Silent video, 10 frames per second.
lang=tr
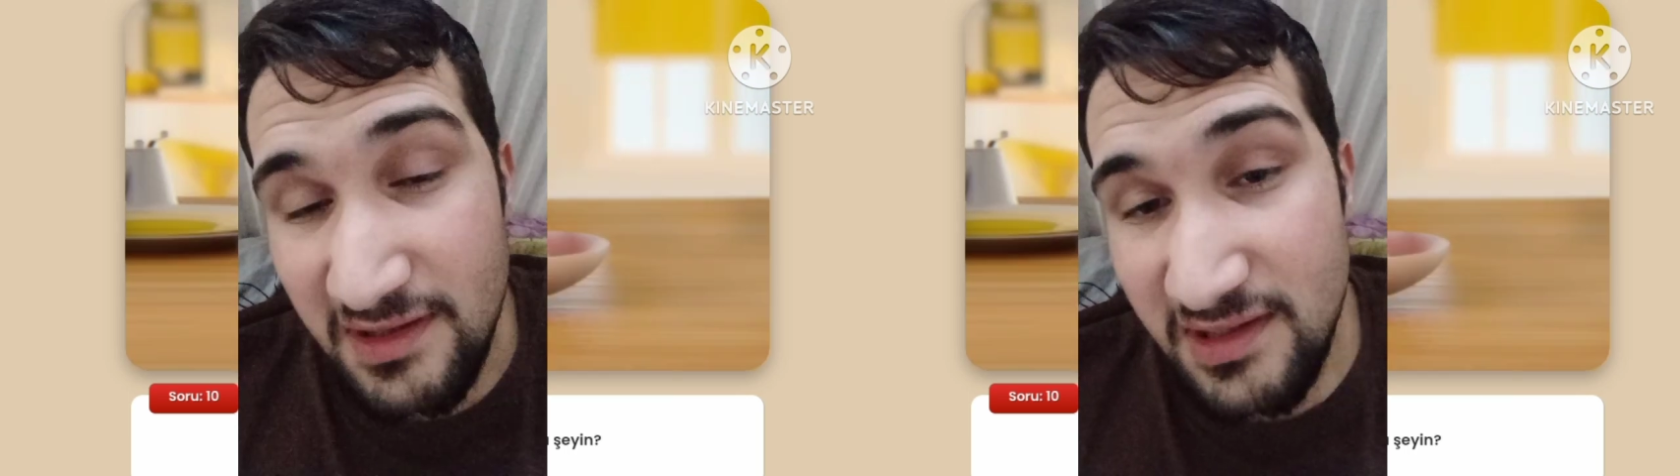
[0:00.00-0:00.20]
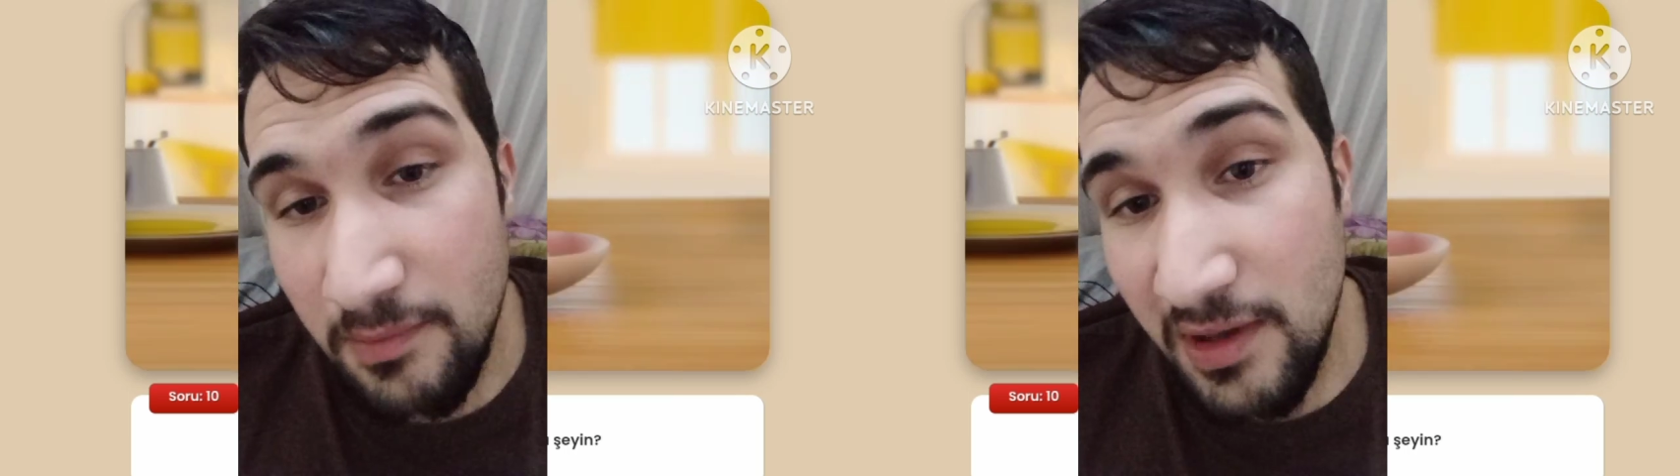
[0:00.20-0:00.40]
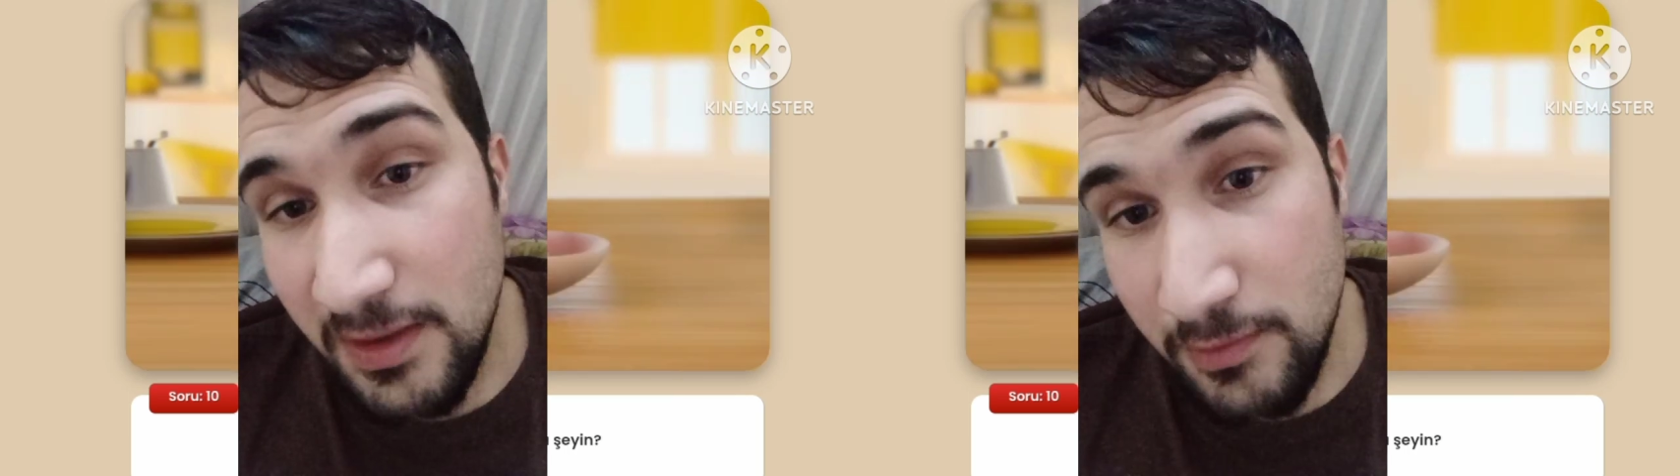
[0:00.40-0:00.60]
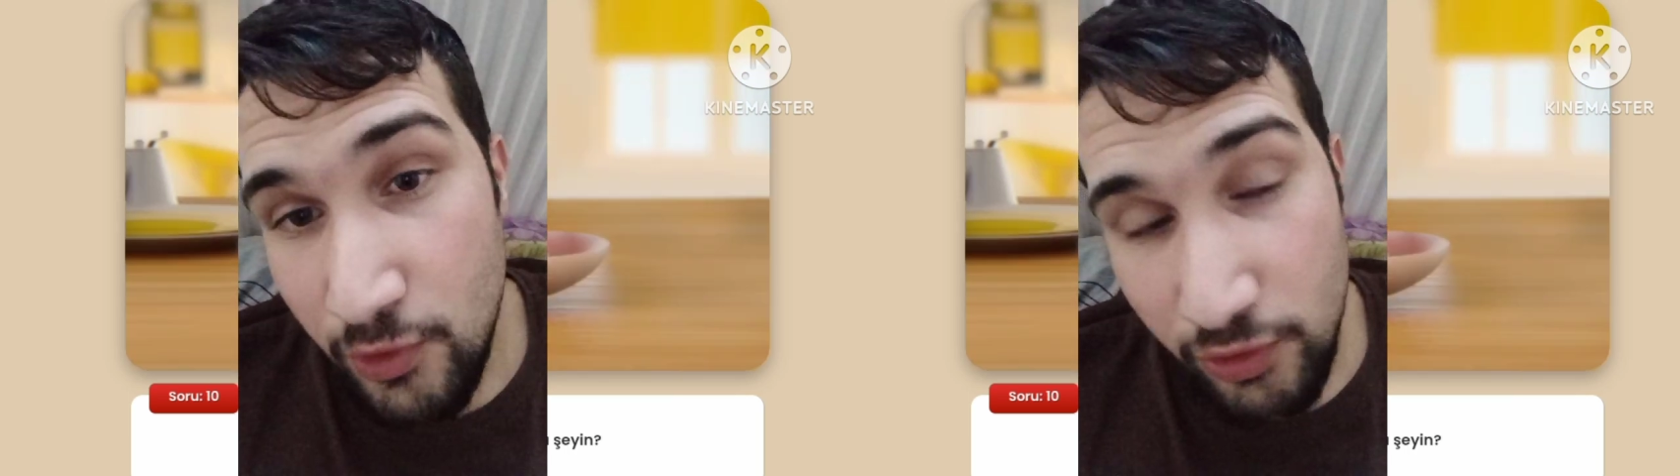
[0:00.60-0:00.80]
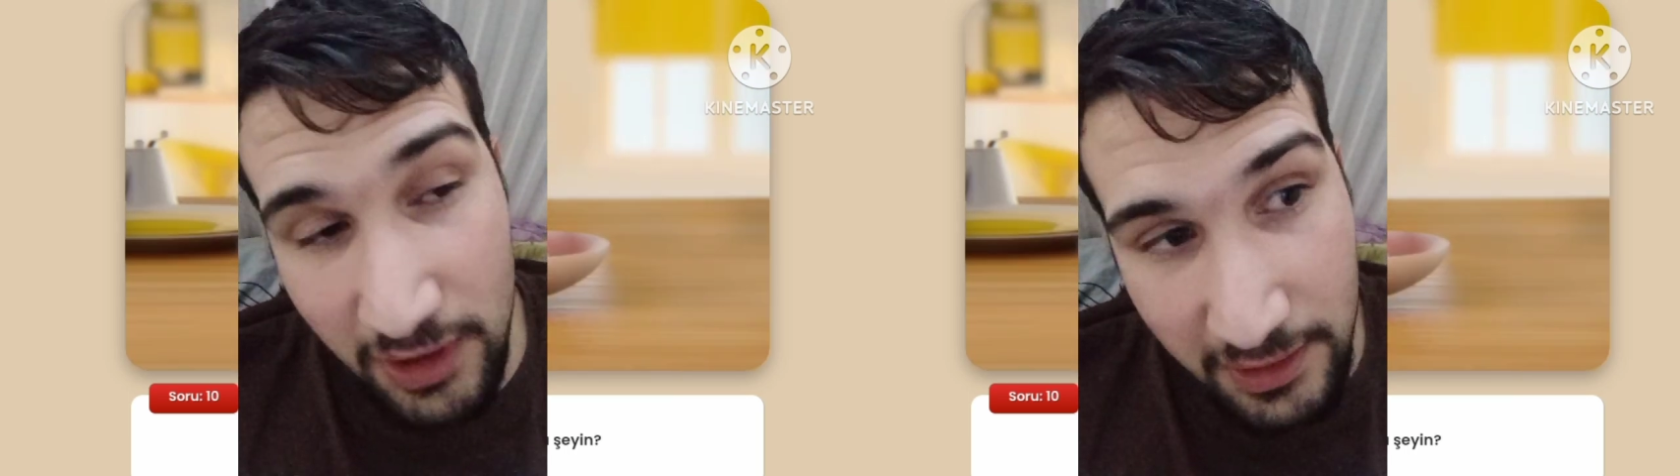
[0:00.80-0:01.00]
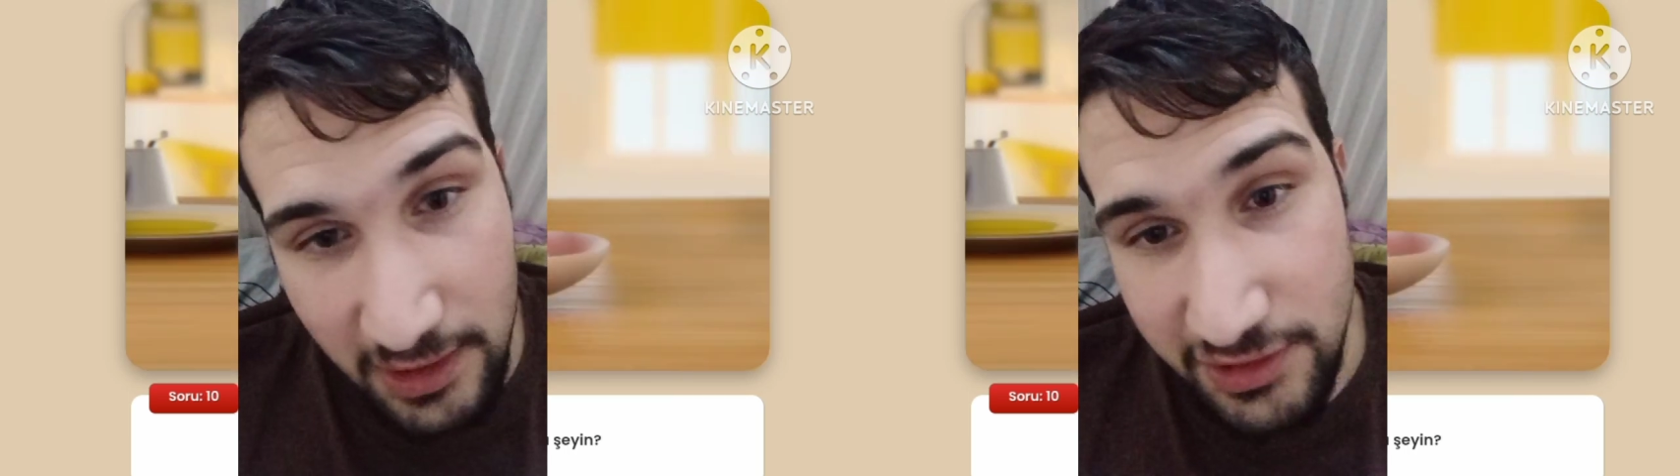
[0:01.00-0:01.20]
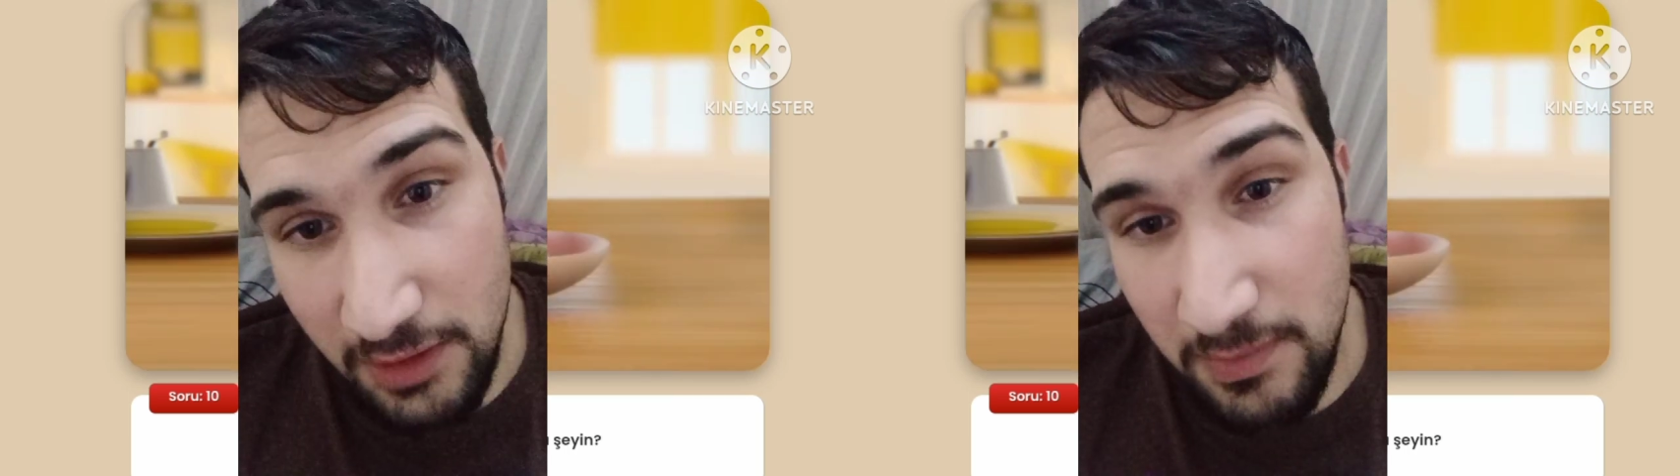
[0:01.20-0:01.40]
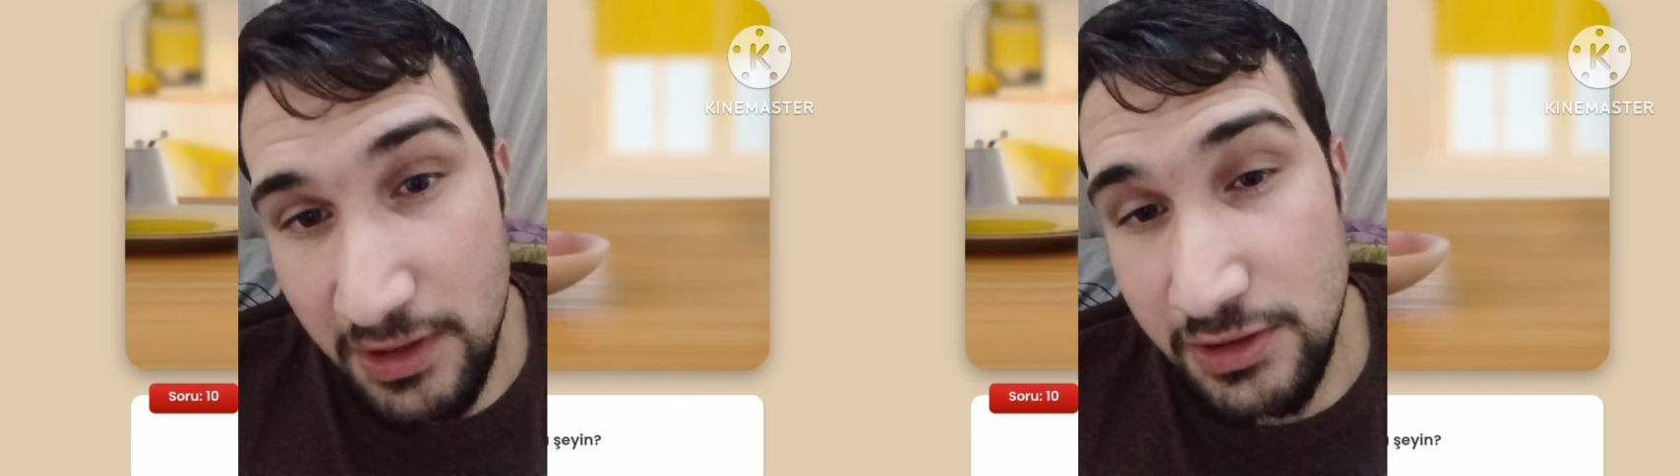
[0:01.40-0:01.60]
ve zamanım da yok
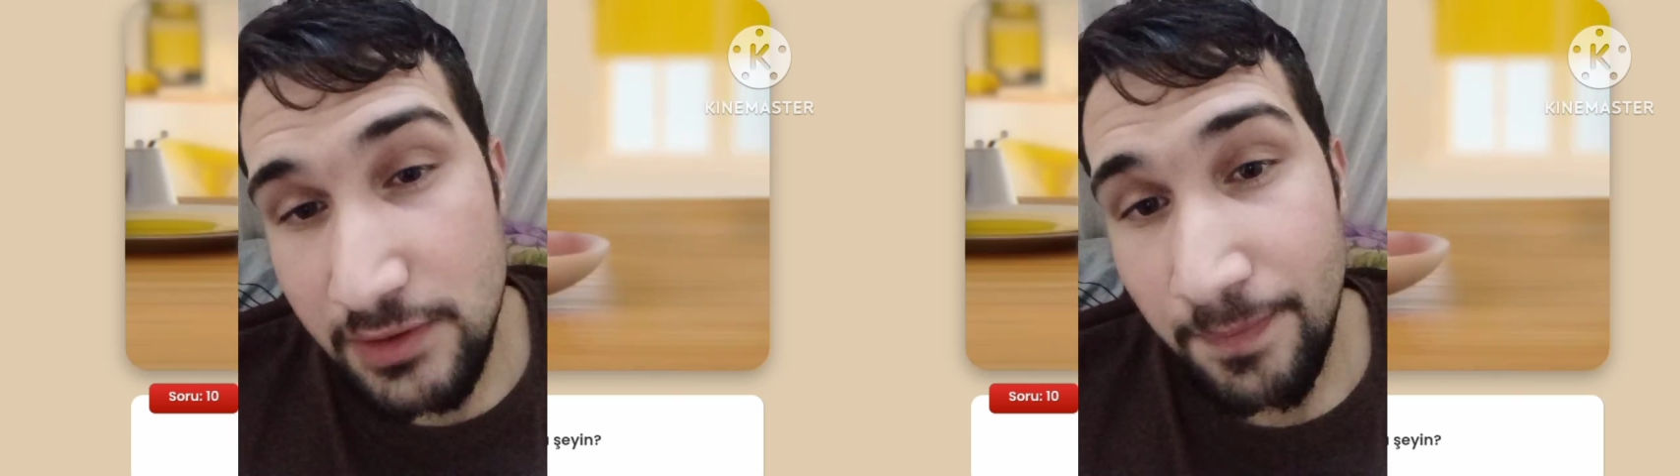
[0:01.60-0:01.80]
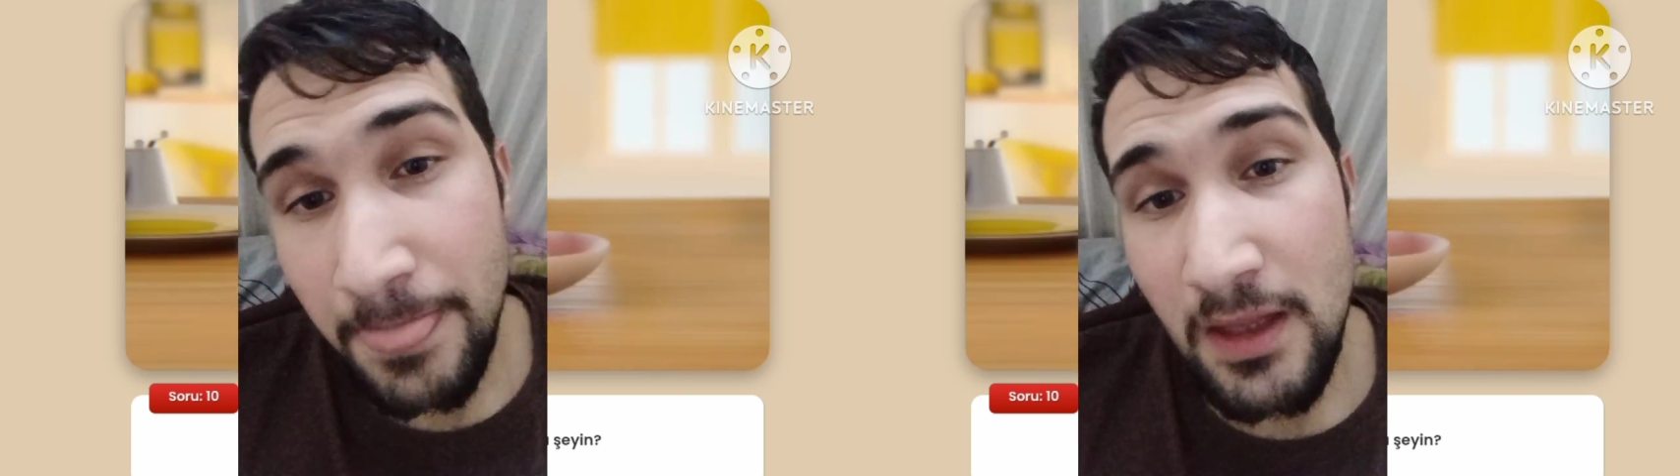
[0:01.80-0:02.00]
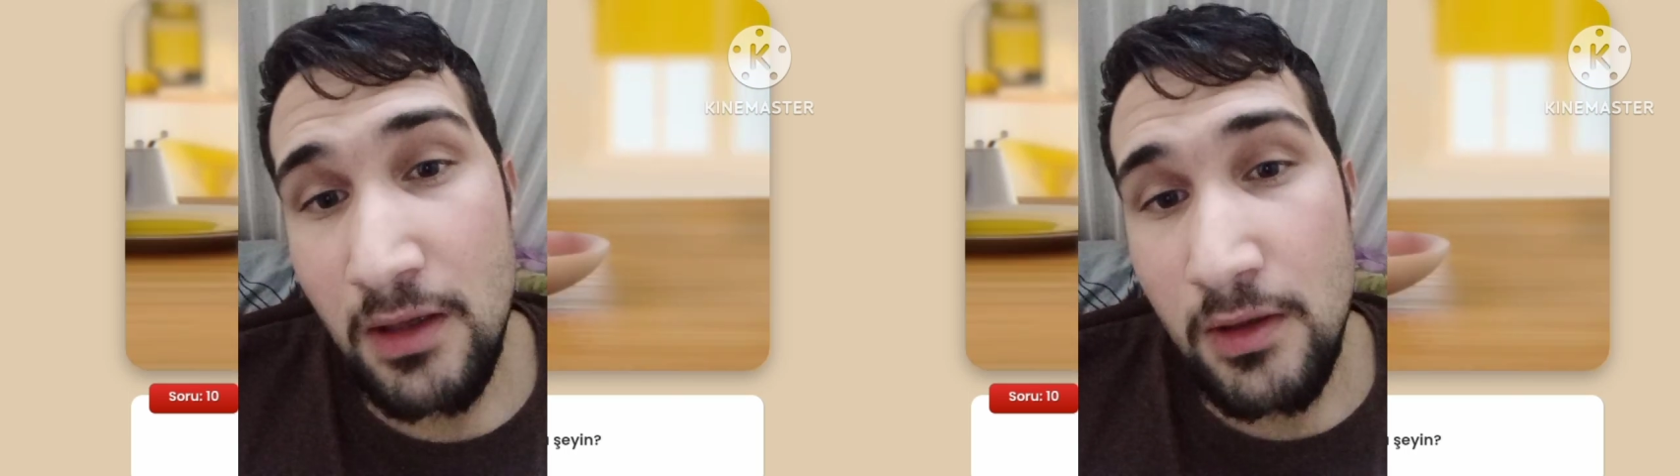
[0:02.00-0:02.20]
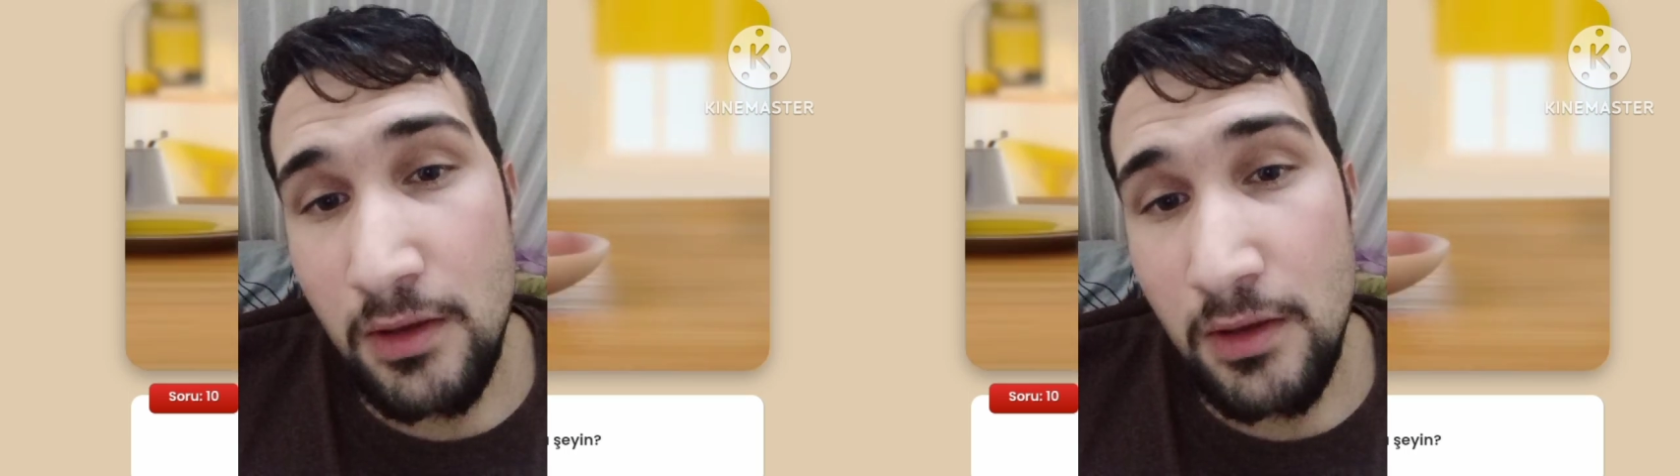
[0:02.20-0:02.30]
tekrar çekmek için.